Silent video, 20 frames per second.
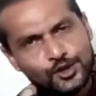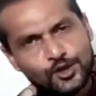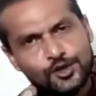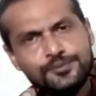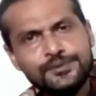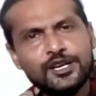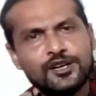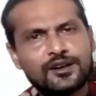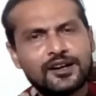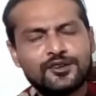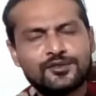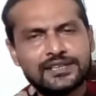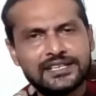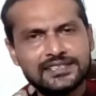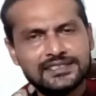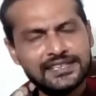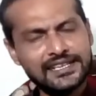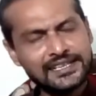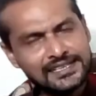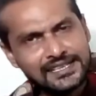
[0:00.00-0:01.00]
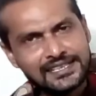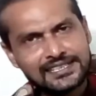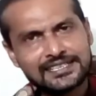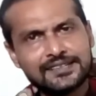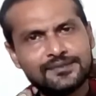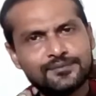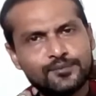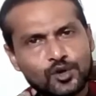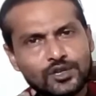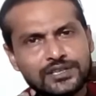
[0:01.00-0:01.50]
ধর্মীয় কারণেই
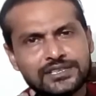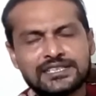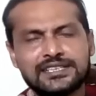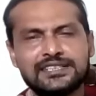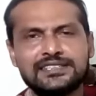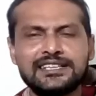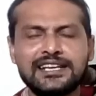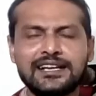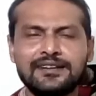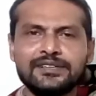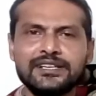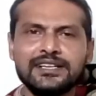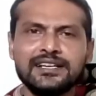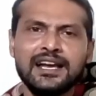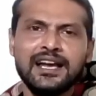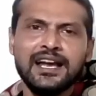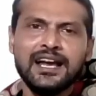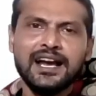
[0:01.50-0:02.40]
দেখিয়েছেন বলেছেন যে আমি